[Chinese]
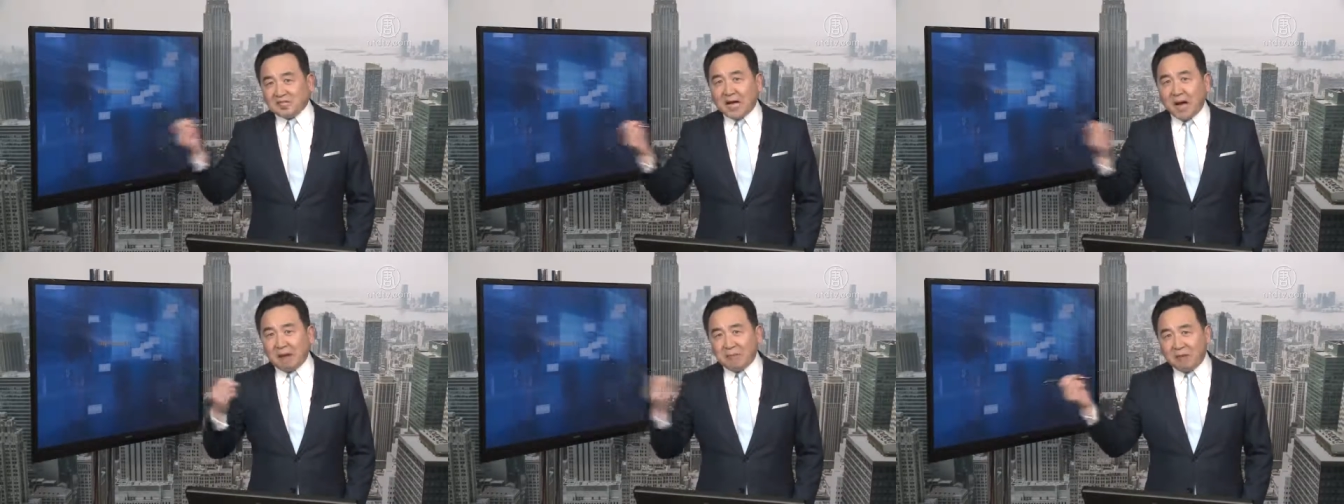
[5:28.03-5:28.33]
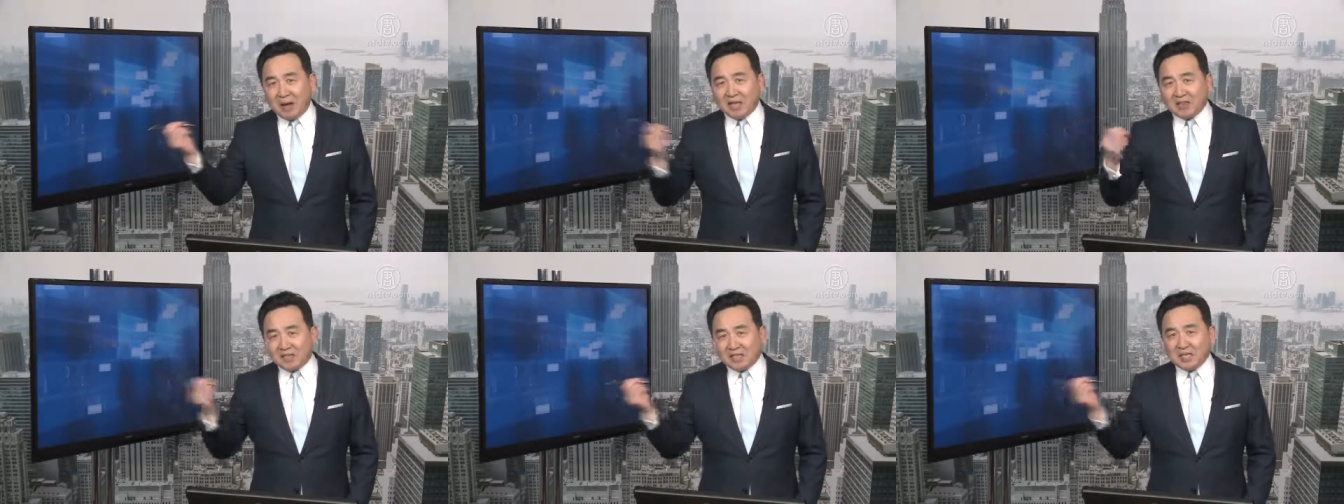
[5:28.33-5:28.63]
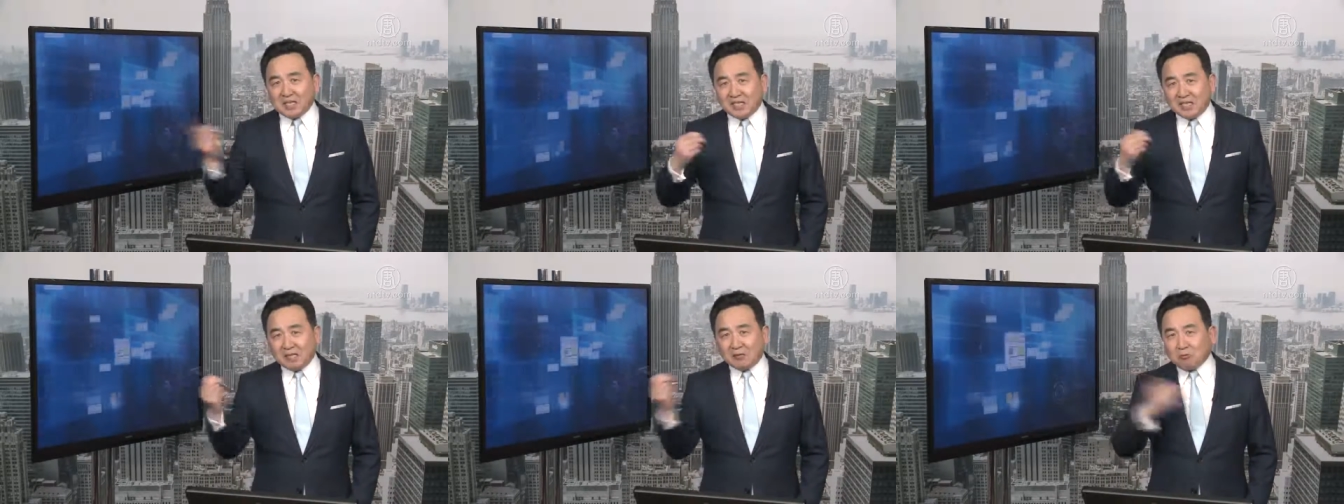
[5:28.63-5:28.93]
下辈子
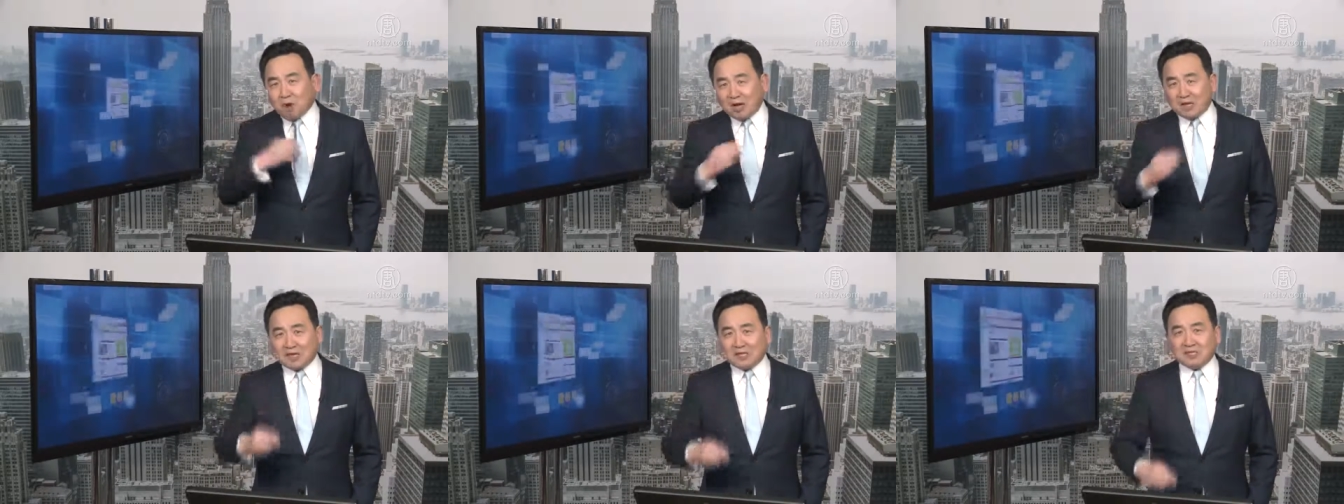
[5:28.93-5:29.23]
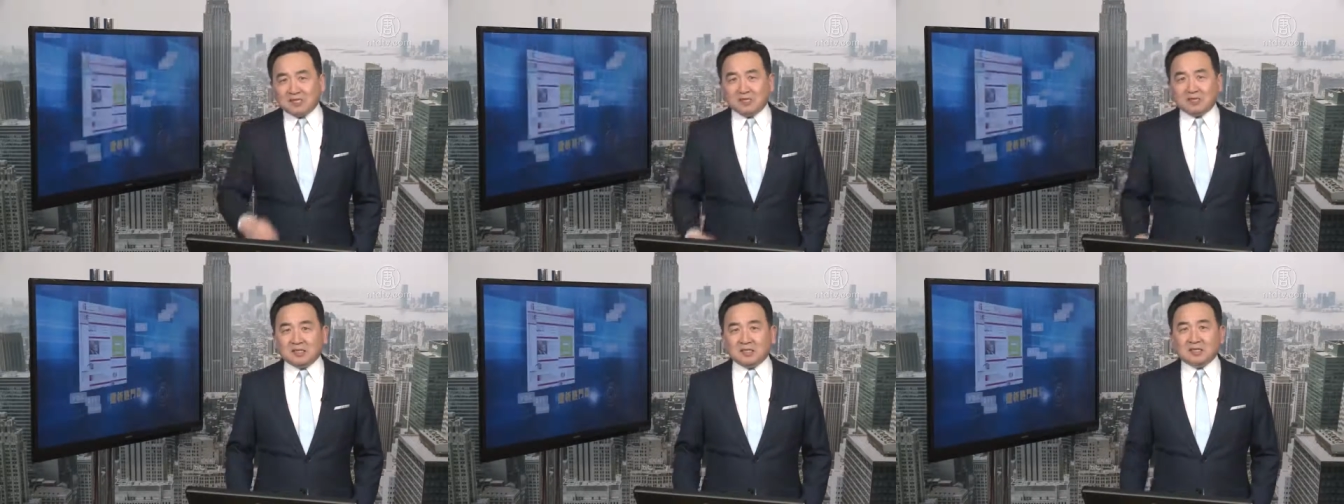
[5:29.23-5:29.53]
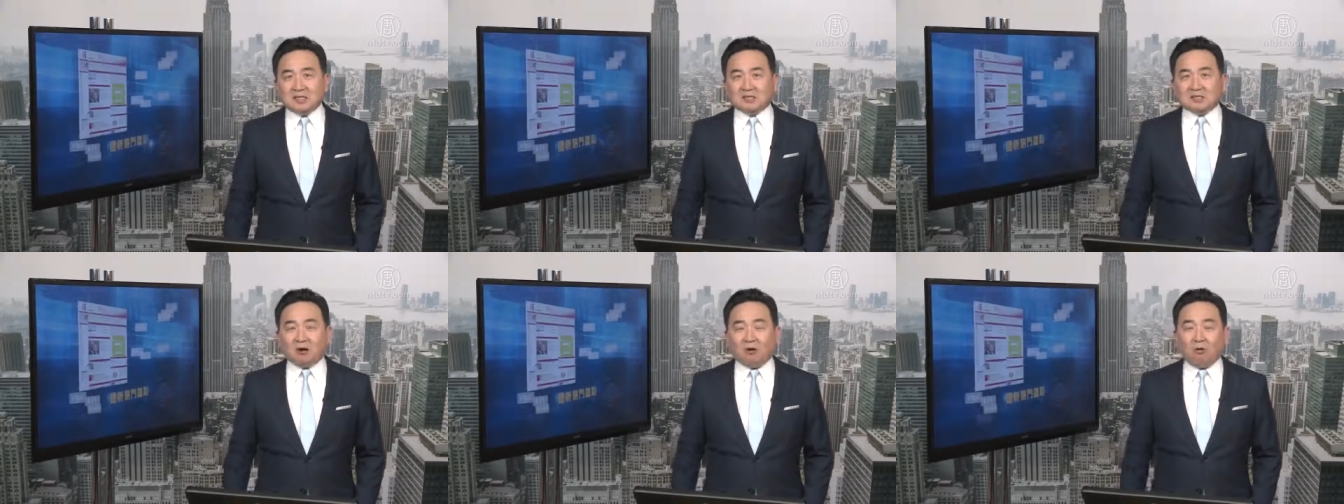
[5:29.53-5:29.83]
跟你一块儿跟着自
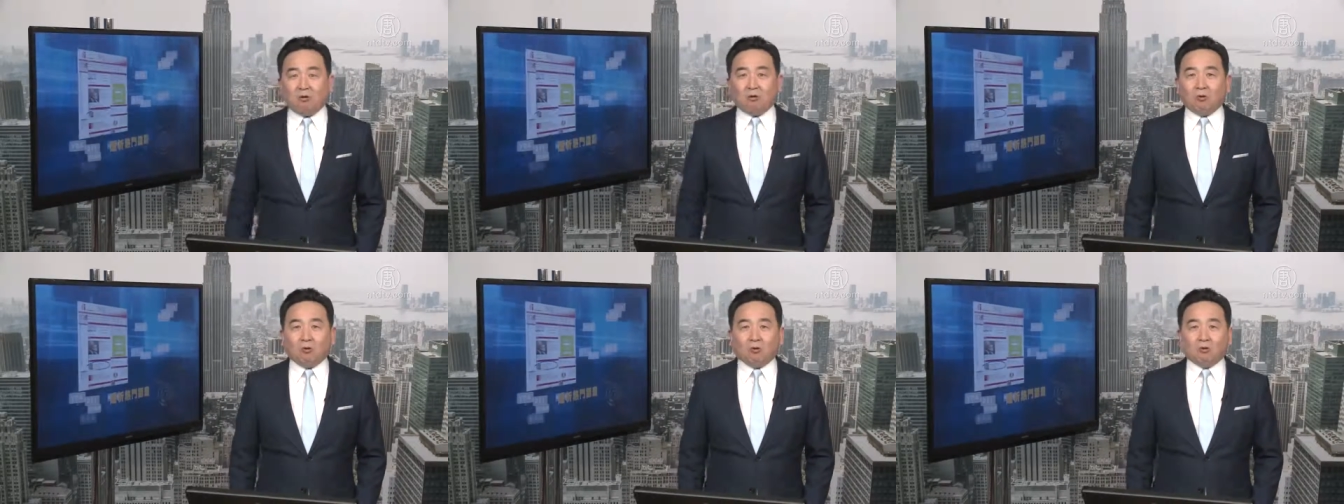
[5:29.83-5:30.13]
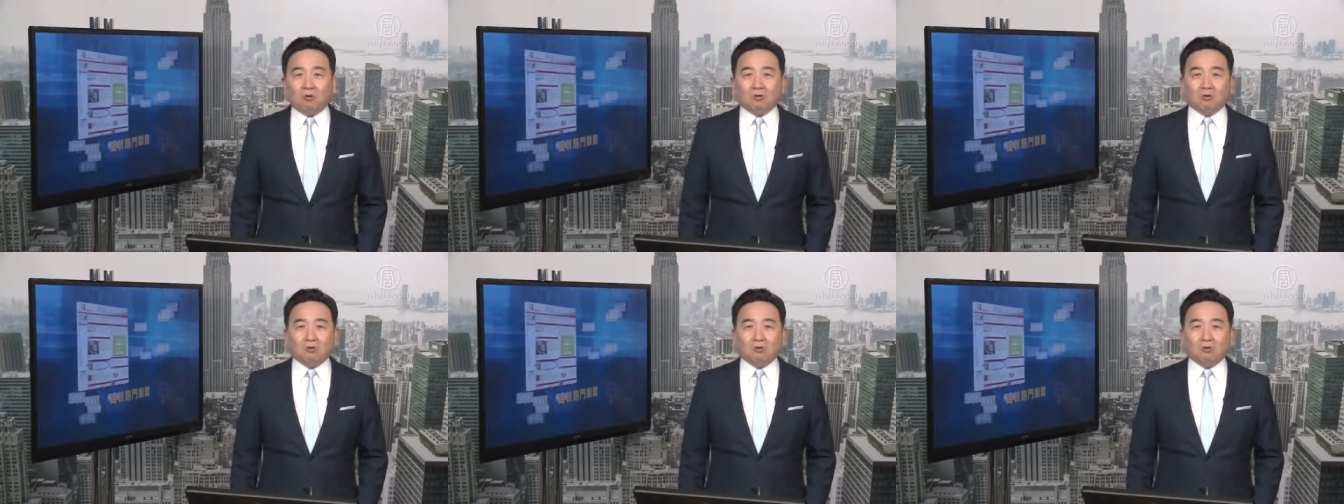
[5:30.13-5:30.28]
己走，